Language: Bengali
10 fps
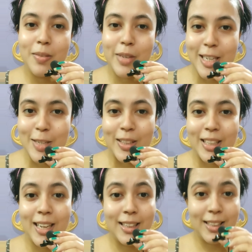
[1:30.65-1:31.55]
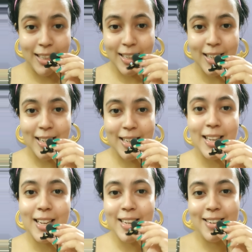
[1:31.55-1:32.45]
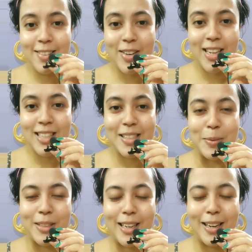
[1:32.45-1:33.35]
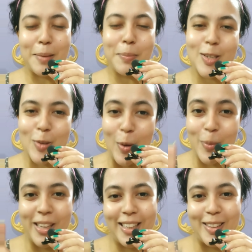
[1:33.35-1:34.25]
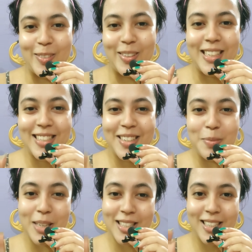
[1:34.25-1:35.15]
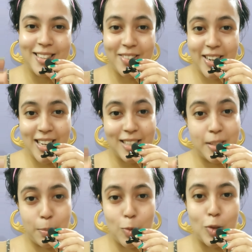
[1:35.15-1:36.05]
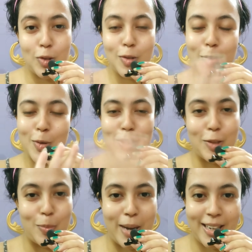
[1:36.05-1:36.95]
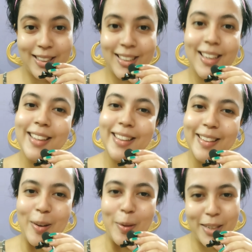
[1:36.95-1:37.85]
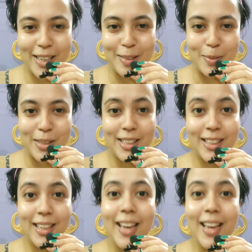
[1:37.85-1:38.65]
ভিডিওতে আর দেখে নিই কী কী ইনগ্রিডিয়েন্টস আমাদের লাগবে সবই কিন্তু কিচেন বেস ইনগ্রিডিয়েন্টসই প্রয়োজন কোনো কিছু বাইরে থেকে কিনতে হবে না তোমাদেরকে